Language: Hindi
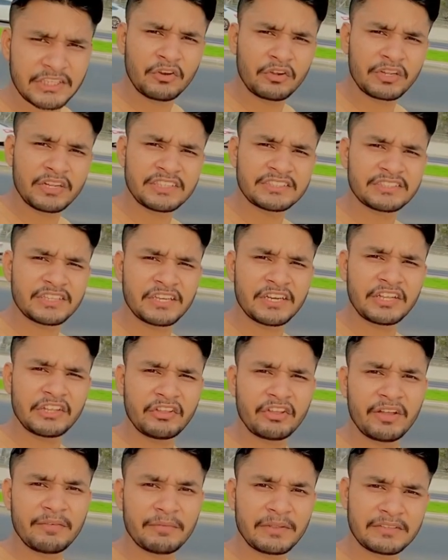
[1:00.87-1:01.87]
लोकेशन है ये
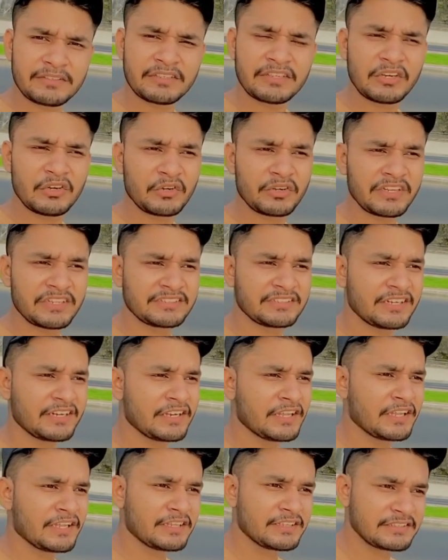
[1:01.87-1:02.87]
अमेजिंग लोकेशन
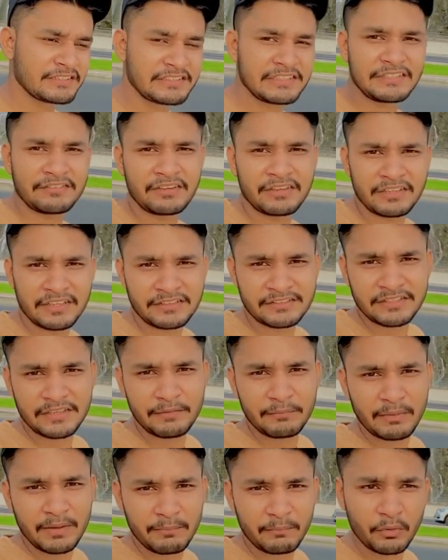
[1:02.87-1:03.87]
है इसकी वजह से
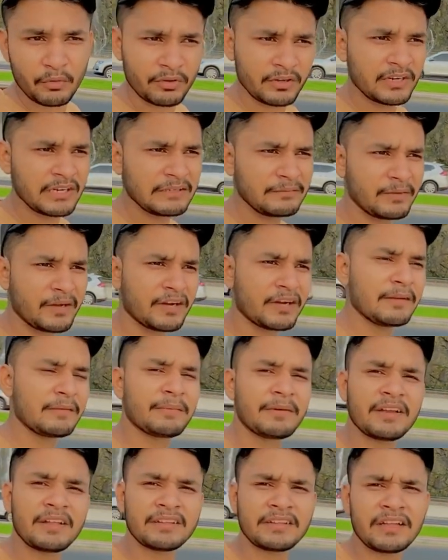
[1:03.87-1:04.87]
हमें मॉर्निंग में आना
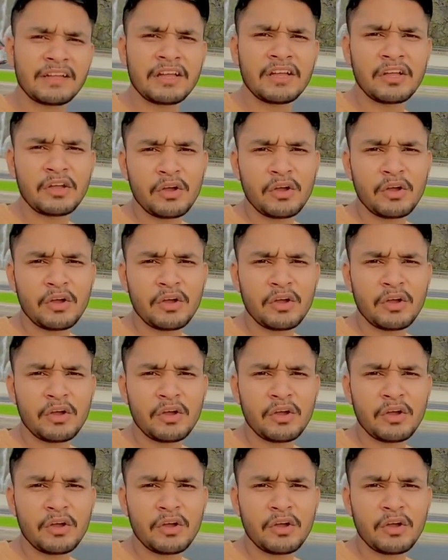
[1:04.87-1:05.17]
पड़ा था